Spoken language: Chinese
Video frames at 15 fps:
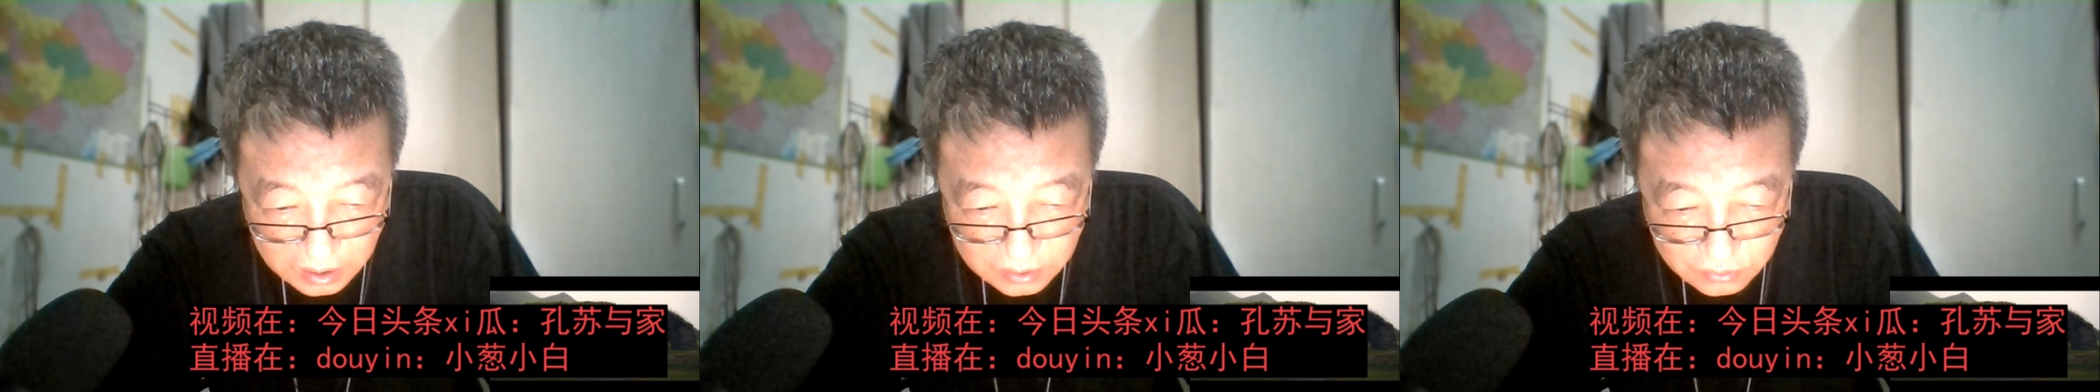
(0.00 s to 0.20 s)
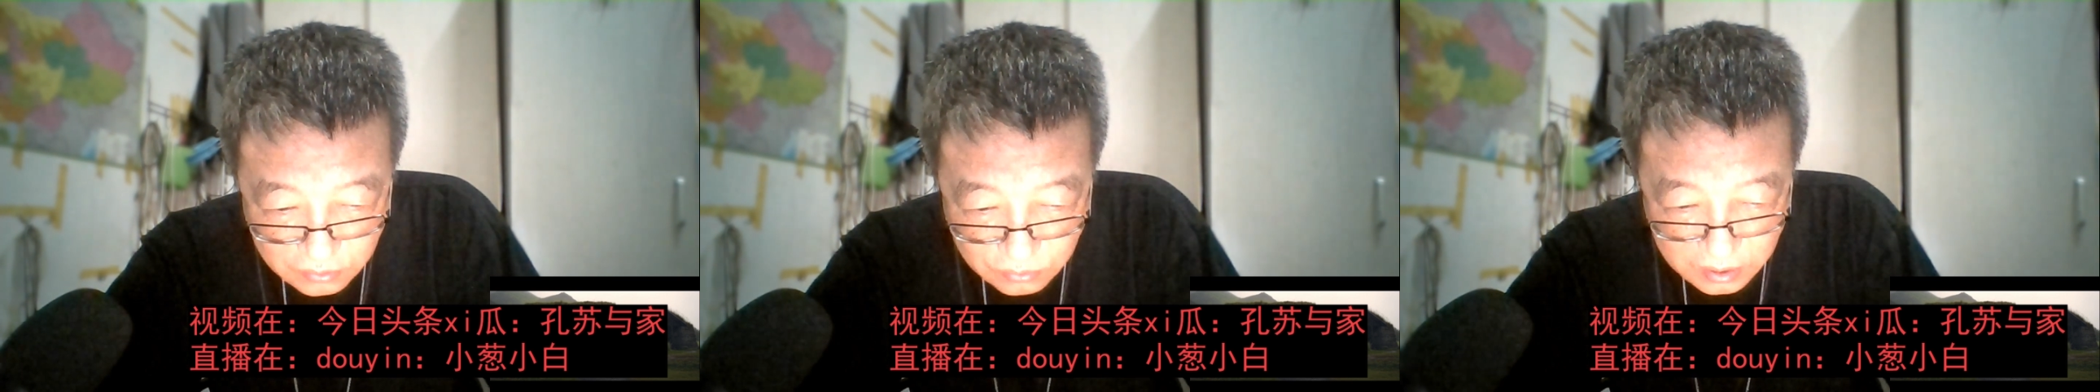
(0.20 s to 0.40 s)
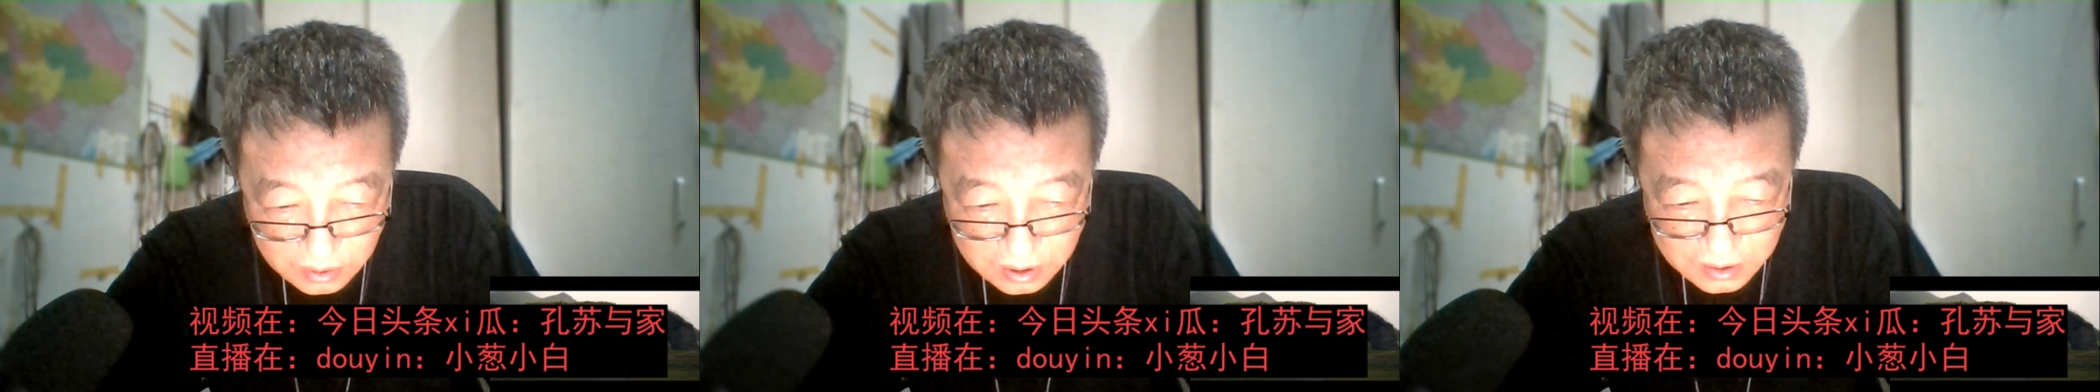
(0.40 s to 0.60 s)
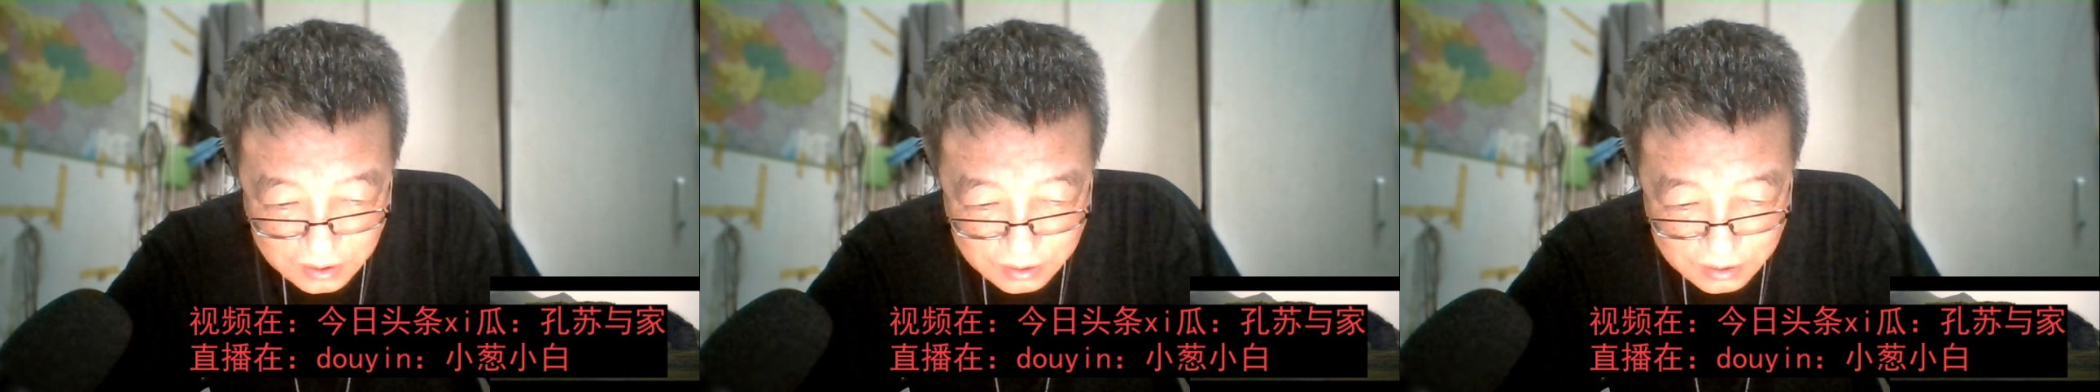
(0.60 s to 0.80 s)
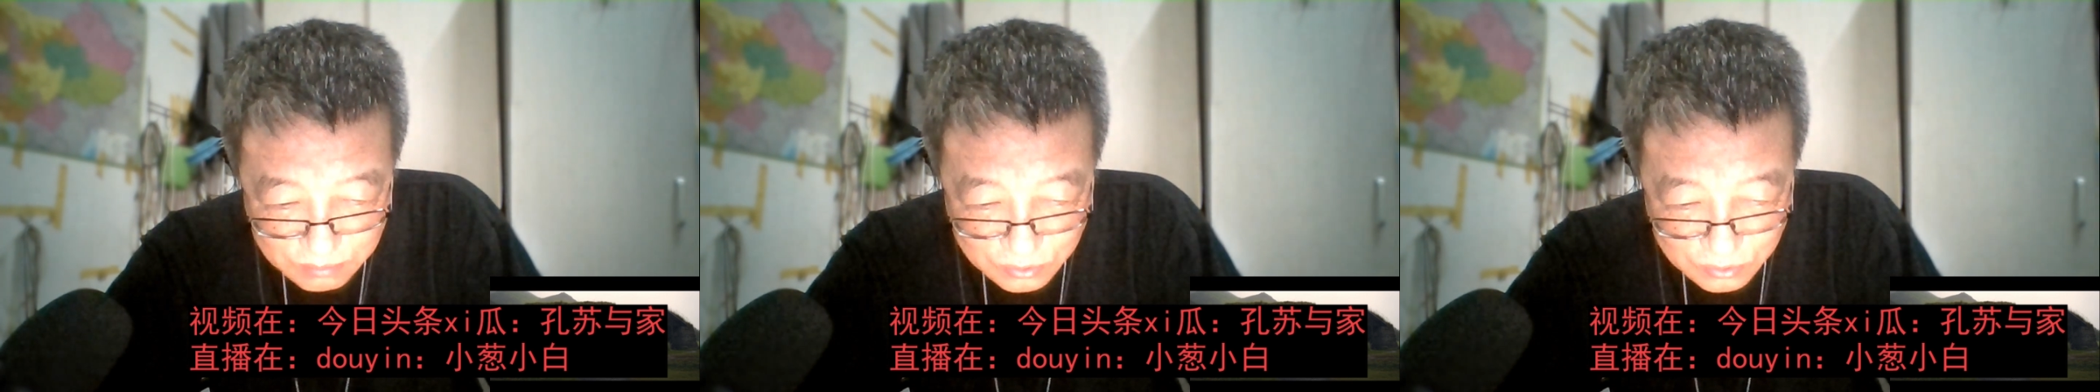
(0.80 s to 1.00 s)
所以他
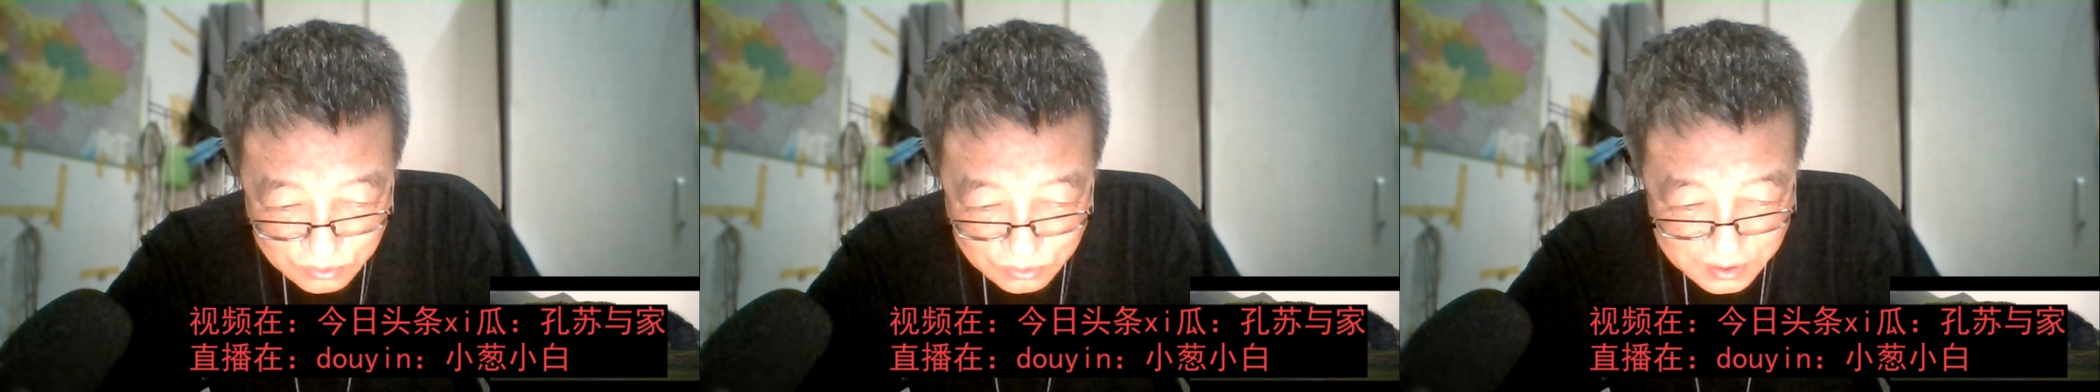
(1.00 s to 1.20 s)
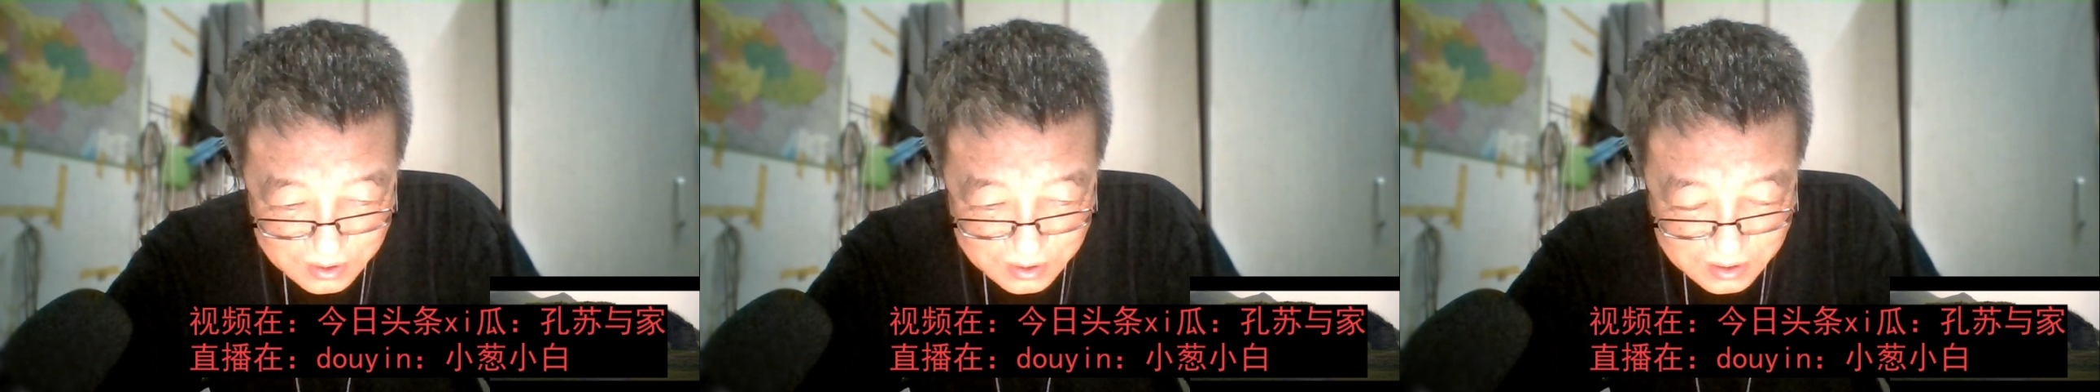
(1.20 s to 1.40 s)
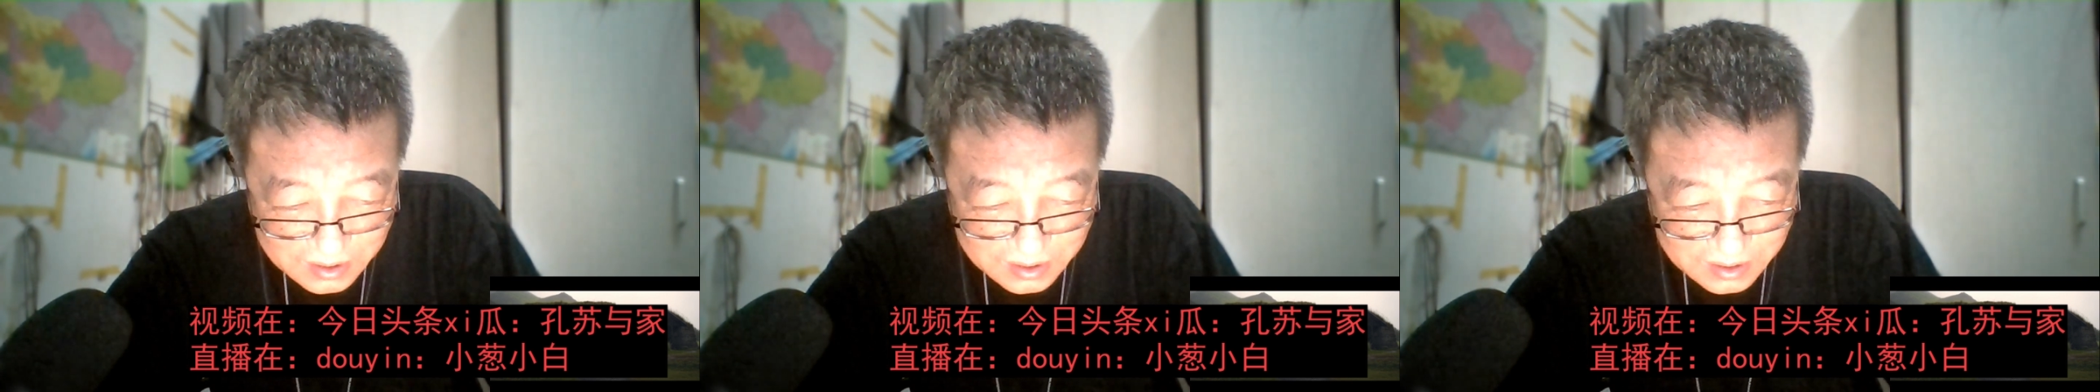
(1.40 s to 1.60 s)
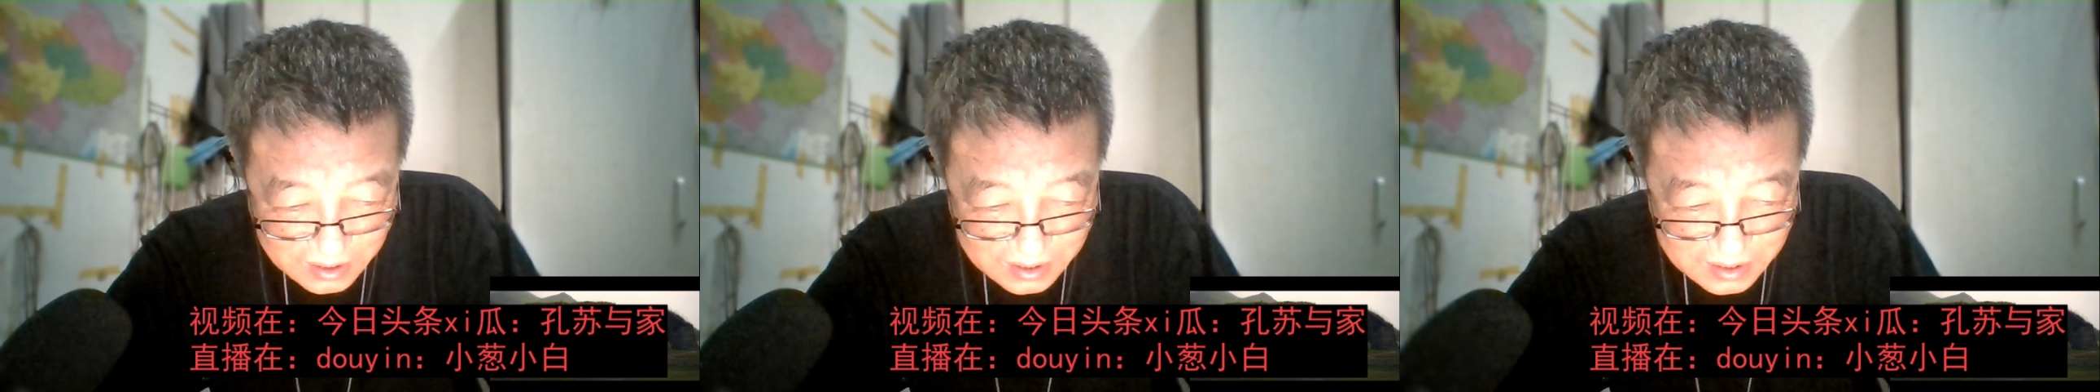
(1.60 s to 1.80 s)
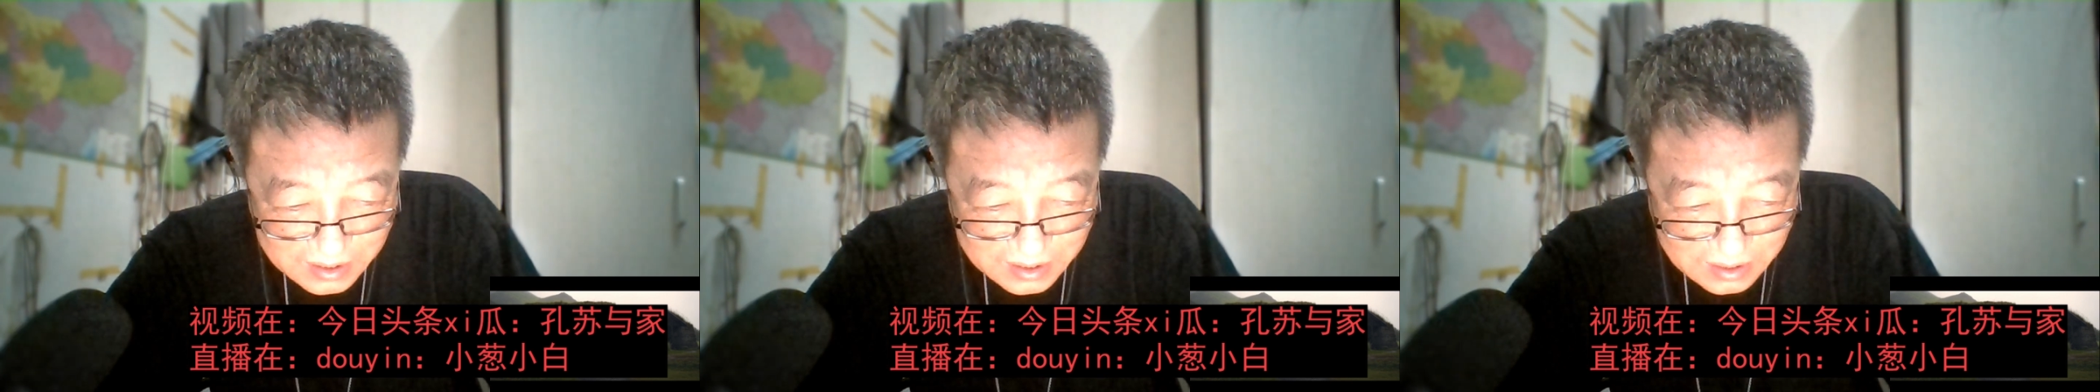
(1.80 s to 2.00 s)
禁不住就亲了
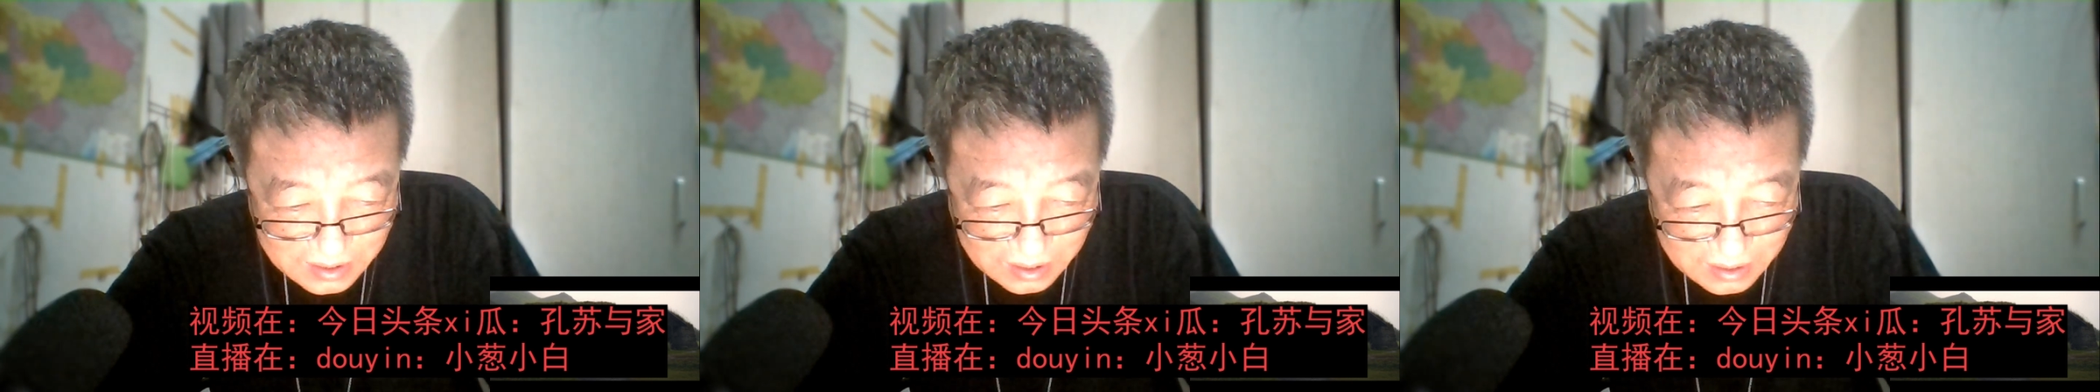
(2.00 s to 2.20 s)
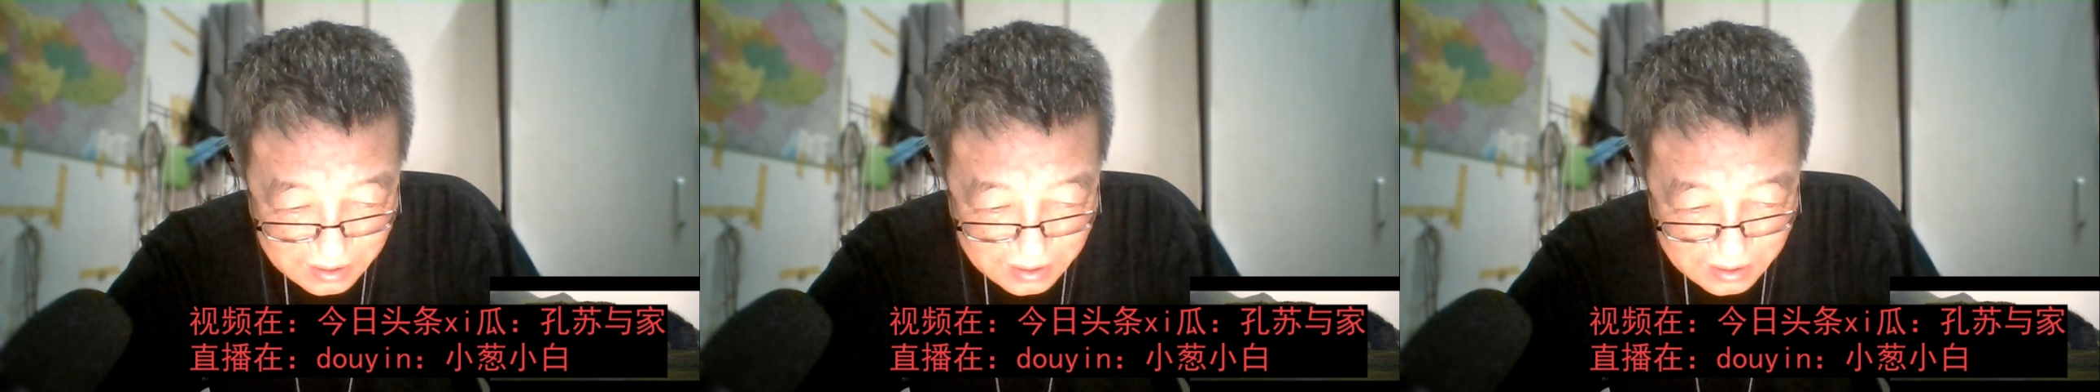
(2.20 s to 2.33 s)
他一下。